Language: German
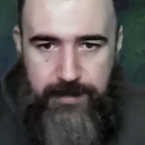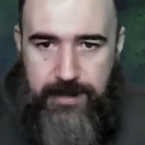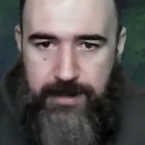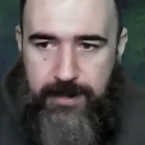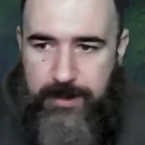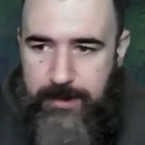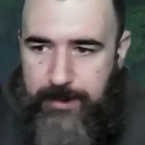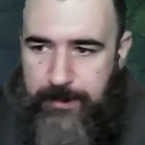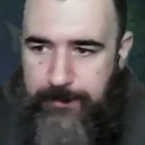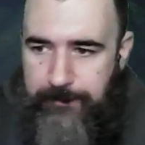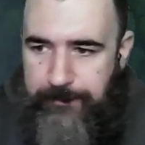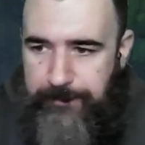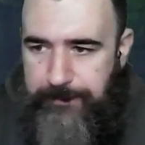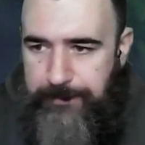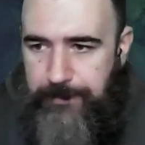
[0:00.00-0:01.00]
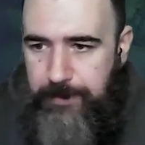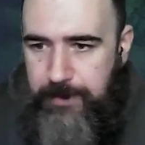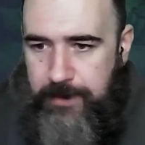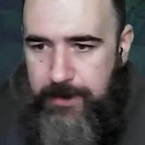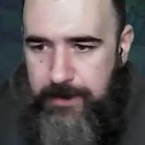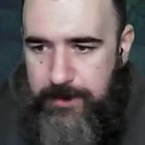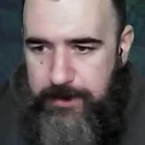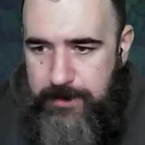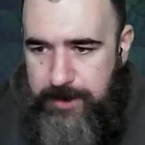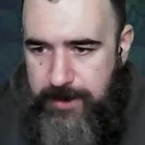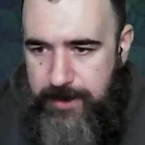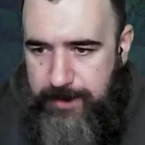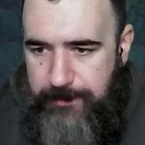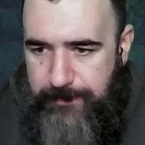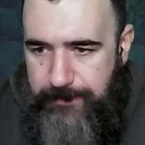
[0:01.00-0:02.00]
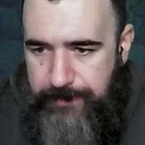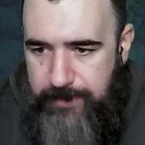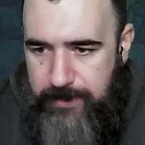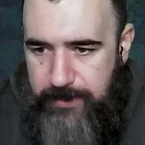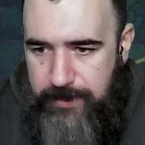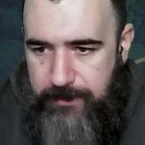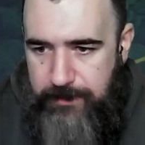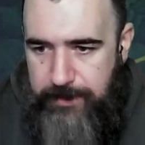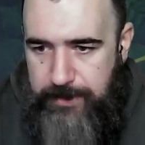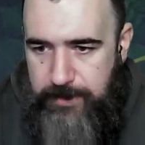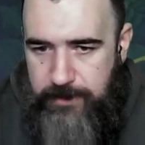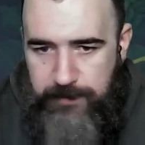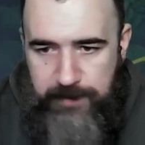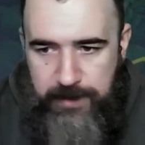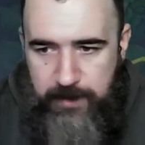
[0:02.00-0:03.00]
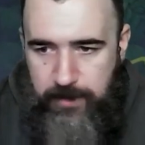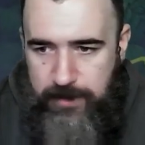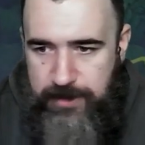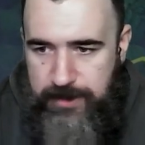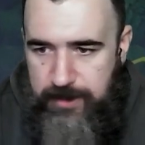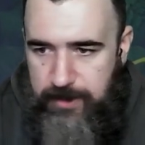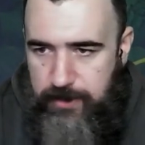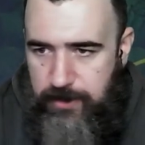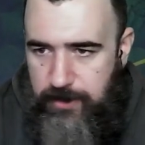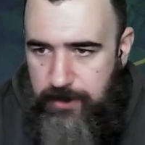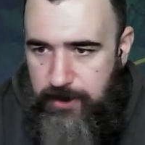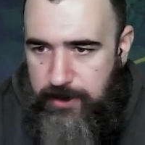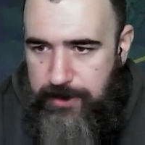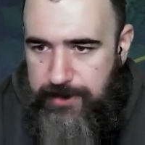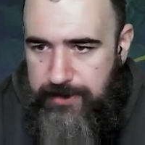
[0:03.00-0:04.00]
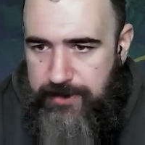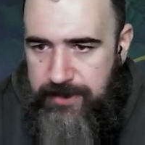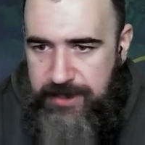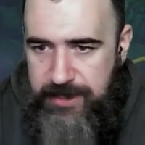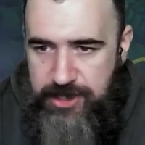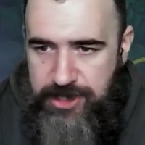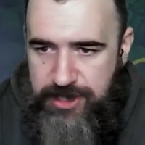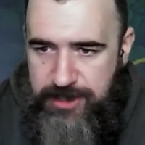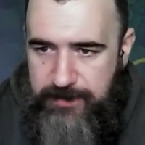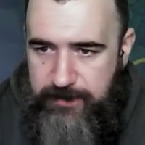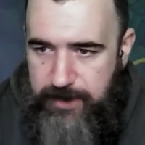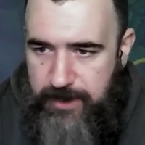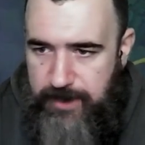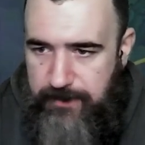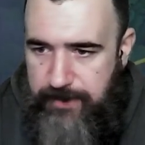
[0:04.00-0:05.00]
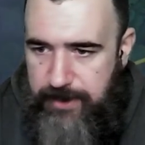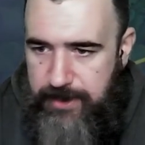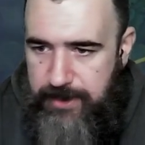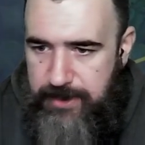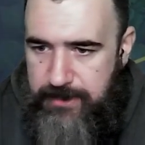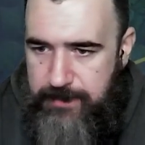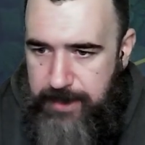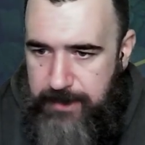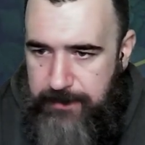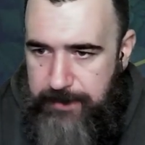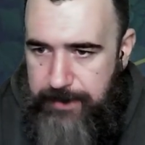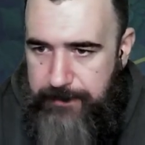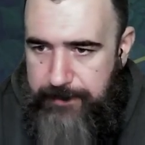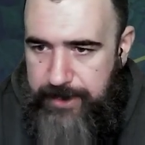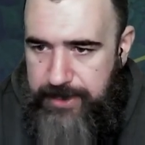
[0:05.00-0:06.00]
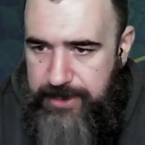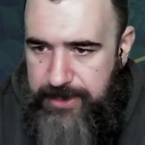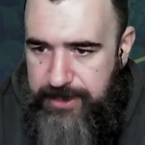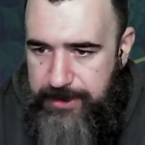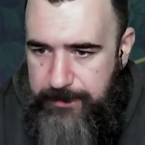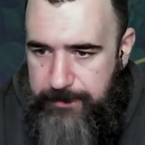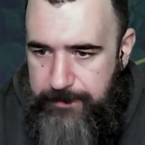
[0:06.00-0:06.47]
Ähm, ja. Und dann brauchen wir auch hier noch Leute. Da schicken wir aber jetzt mal ein paar Menschen hin.